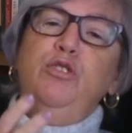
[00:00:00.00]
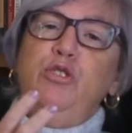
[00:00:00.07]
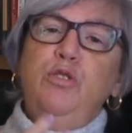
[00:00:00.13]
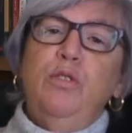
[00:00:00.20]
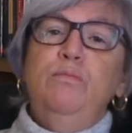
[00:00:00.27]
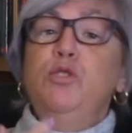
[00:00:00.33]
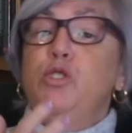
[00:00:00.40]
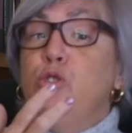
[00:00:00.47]
que
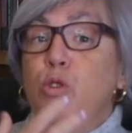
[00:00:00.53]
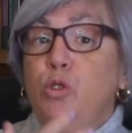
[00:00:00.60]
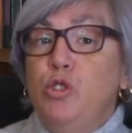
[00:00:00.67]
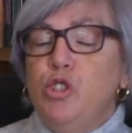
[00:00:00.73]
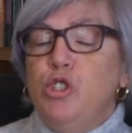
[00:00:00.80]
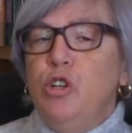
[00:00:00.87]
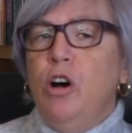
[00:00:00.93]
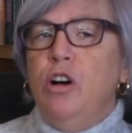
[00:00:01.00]
somos
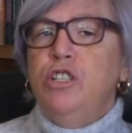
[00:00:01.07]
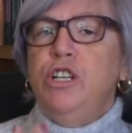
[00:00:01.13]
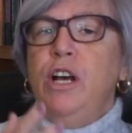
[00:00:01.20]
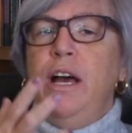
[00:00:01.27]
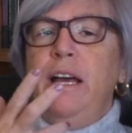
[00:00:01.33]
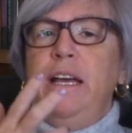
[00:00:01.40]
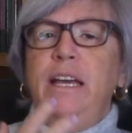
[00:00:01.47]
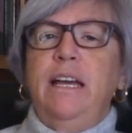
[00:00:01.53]
todos nós
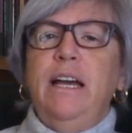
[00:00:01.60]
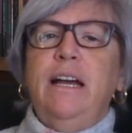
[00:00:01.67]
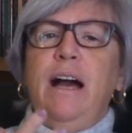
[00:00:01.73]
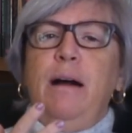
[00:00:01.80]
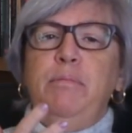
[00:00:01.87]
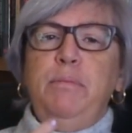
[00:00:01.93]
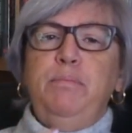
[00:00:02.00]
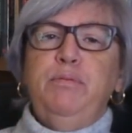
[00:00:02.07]
e que
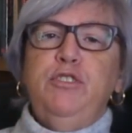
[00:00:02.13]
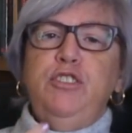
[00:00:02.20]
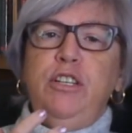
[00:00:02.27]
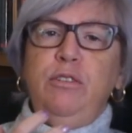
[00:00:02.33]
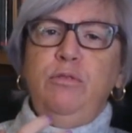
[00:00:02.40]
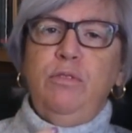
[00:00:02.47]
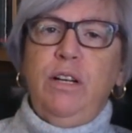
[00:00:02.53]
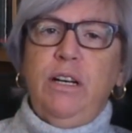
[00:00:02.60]
acaba por
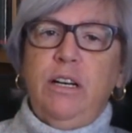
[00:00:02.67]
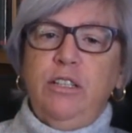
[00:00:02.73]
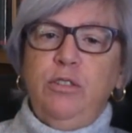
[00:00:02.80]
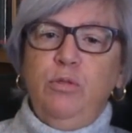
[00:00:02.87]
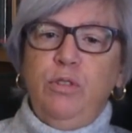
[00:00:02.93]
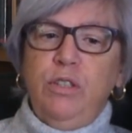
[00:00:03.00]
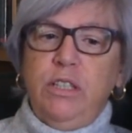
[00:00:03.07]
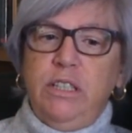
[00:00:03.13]
ser um
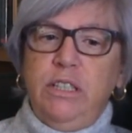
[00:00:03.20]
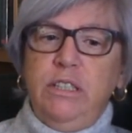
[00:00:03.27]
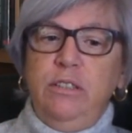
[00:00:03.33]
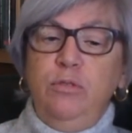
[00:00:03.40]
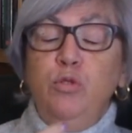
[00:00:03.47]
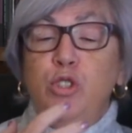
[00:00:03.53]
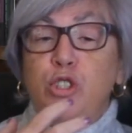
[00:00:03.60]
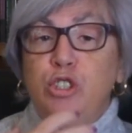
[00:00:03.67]
narrador que
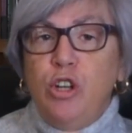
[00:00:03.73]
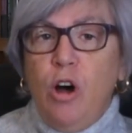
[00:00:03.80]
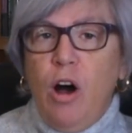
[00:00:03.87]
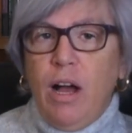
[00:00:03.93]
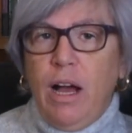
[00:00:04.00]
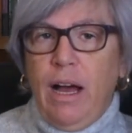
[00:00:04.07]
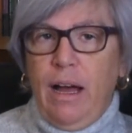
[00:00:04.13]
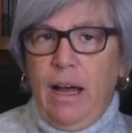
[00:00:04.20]
nos
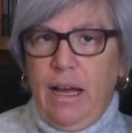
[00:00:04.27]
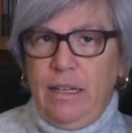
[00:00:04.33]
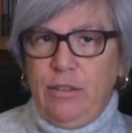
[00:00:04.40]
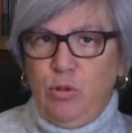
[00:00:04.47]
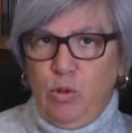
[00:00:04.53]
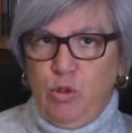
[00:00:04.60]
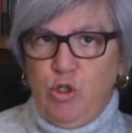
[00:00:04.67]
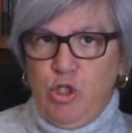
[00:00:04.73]
toca a
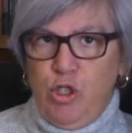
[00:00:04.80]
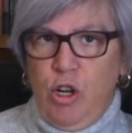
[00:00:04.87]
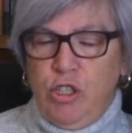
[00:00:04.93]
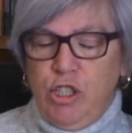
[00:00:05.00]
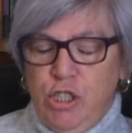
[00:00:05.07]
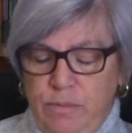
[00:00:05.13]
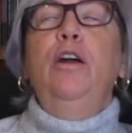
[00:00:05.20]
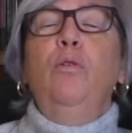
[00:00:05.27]
todos
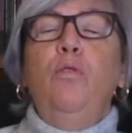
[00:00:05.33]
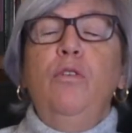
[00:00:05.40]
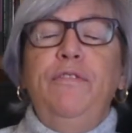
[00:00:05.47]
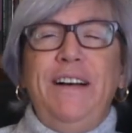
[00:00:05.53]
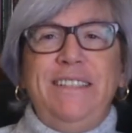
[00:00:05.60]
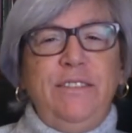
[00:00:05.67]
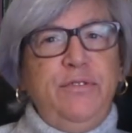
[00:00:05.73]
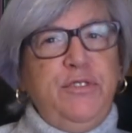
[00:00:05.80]
nós. Eu
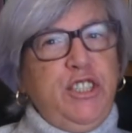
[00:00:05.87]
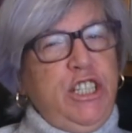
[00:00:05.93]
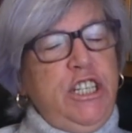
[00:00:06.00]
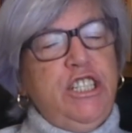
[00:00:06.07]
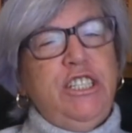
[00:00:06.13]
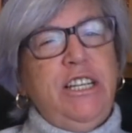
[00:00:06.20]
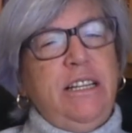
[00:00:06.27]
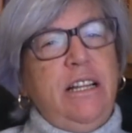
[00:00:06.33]
confesso-vos que
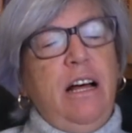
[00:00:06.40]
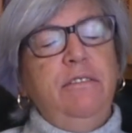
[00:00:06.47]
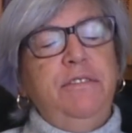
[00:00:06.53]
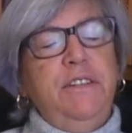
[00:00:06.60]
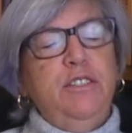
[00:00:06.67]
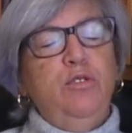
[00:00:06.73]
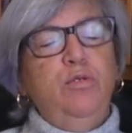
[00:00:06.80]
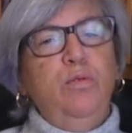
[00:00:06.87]
este é
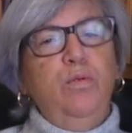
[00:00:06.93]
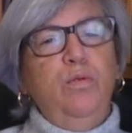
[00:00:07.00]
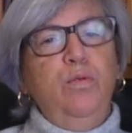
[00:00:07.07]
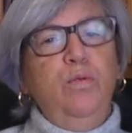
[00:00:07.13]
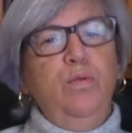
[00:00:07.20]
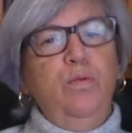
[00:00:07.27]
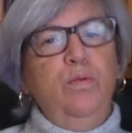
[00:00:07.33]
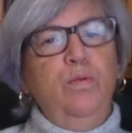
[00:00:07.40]
talvez o,
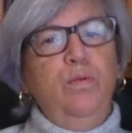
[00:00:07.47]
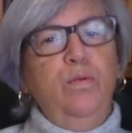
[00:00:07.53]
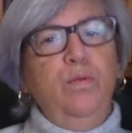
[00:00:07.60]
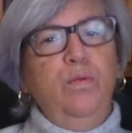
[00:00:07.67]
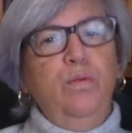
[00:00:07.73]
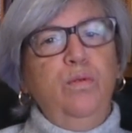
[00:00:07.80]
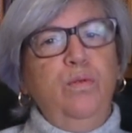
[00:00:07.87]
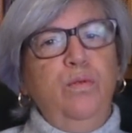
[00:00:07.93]

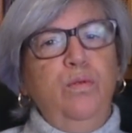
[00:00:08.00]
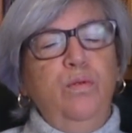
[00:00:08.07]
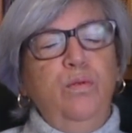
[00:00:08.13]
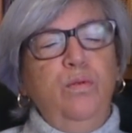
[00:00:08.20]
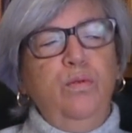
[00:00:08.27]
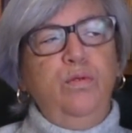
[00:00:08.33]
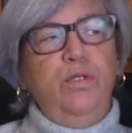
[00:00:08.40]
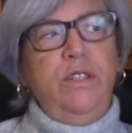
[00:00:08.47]
o,
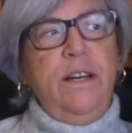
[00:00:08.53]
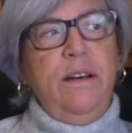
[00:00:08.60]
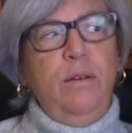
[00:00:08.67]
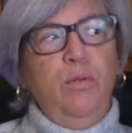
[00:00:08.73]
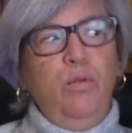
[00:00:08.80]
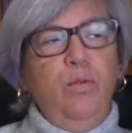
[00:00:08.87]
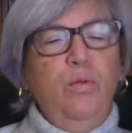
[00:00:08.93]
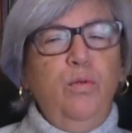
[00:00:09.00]
o, o, te,
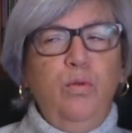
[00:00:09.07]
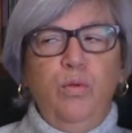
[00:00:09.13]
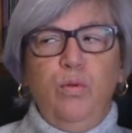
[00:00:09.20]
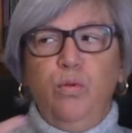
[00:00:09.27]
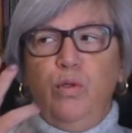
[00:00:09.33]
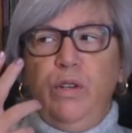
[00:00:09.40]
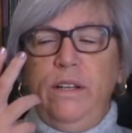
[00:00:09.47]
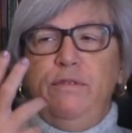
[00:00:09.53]

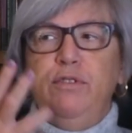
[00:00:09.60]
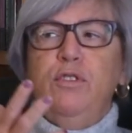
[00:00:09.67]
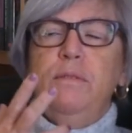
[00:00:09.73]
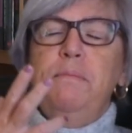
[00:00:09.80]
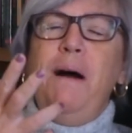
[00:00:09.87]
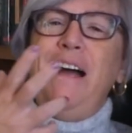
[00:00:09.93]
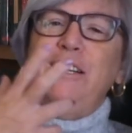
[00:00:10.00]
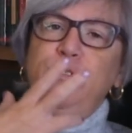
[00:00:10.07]
o, o livro
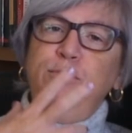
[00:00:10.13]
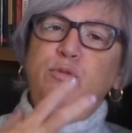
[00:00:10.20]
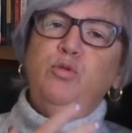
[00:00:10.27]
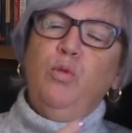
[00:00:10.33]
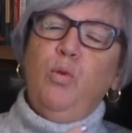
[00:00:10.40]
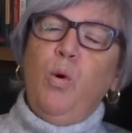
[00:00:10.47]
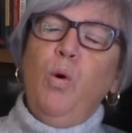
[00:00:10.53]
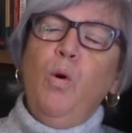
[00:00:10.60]
que mais me
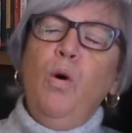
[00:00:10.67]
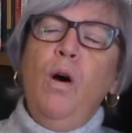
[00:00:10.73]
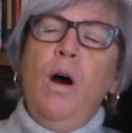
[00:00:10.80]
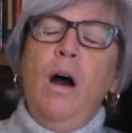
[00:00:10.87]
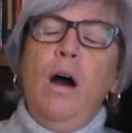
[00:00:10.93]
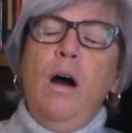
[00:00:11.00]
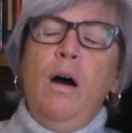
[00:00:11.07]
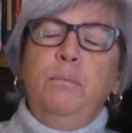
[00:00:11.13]
tocou,
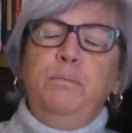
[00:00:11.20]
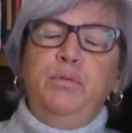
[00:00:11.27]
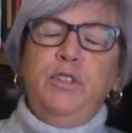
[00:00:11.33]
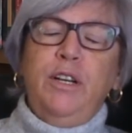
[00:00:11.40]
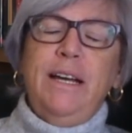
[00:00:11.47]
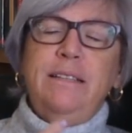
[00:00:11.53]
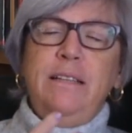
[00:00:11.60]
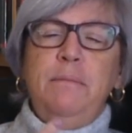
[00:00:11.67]

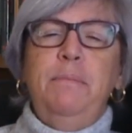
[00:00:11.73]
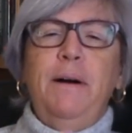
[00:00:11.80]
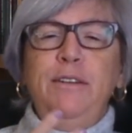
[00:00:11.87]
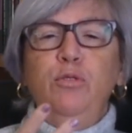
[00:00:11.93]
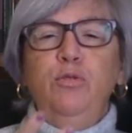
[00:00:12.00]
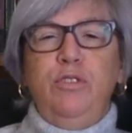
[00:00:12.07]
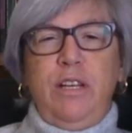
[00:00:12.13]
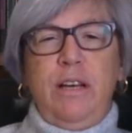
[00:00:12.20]
porque é
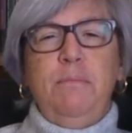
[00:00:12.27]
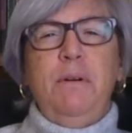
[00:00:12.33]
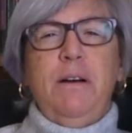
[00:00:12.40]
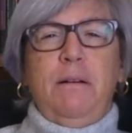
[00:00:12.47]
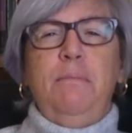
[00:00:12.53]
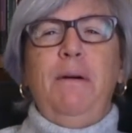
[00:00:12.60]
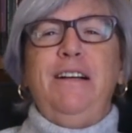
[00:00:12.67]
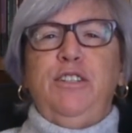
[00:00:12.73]
também o tema
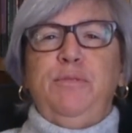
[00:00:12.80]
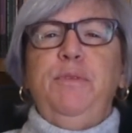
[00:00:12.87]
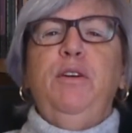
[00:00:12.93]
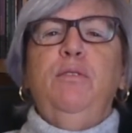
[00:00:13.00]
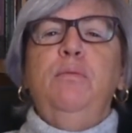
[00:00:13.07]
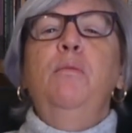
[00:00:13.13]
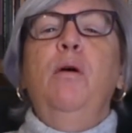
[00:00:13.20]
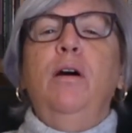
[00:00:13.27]
que mais me
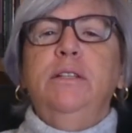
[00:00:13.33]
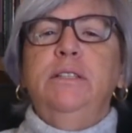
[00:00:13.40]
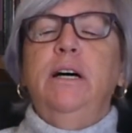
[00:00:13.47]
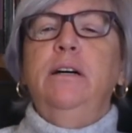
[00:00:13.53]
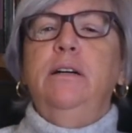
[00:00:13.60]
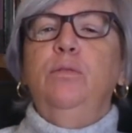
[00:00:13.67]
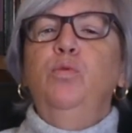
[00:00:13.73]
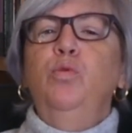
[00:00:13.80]
incomoda.